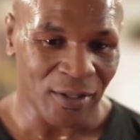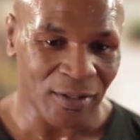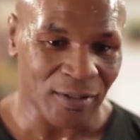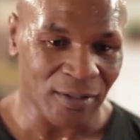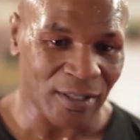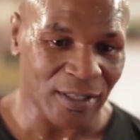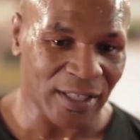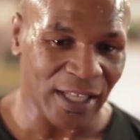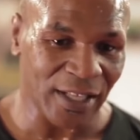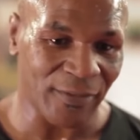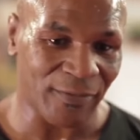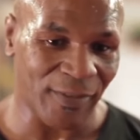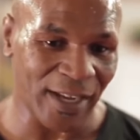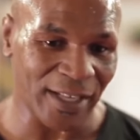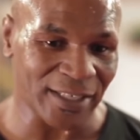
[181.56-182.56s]
со дня,
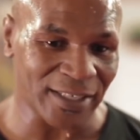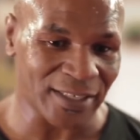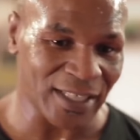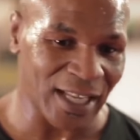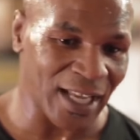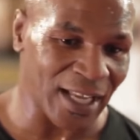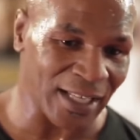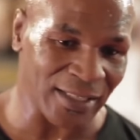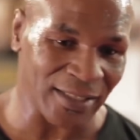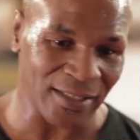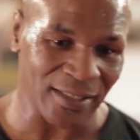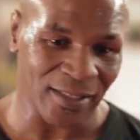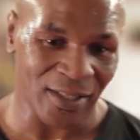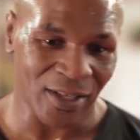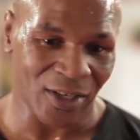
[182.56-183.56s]
когда бой подписан,